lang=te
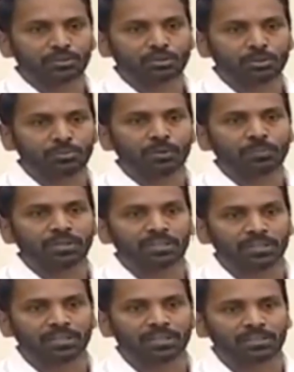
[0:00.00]
దోమలపై
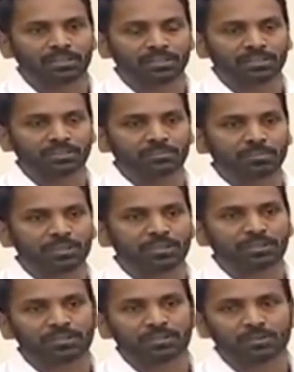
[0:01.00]
దండయాత్ర అని చెప్పి
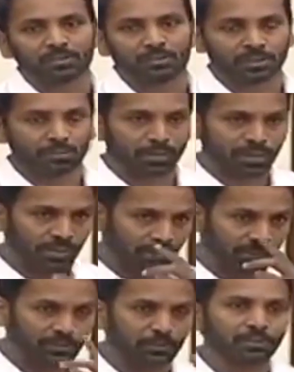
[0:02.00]
ఒక భారీ
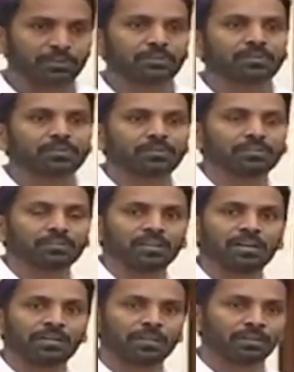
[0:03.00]
కటౌట్
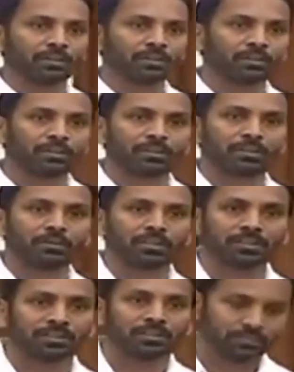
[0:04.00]
యాభై అడుగులు ఉంటుందేమో
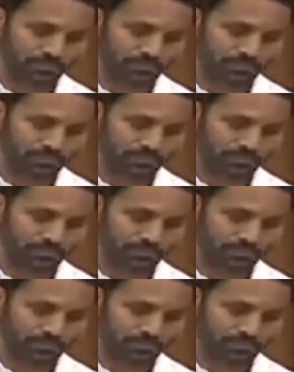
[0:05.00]
అధ్యక్ష